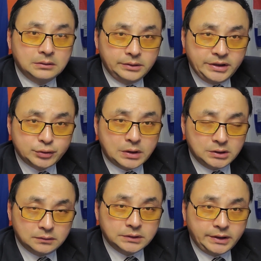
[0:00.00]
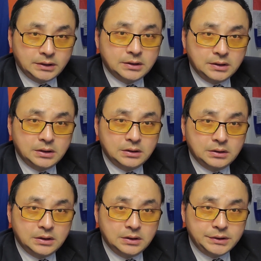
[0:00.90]
内装柔的一个
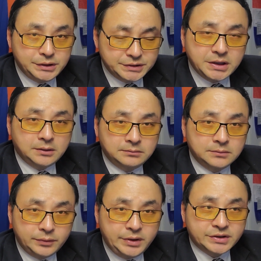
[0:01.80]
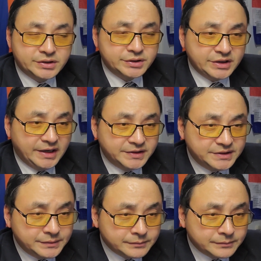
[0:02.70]
影像。院士转息。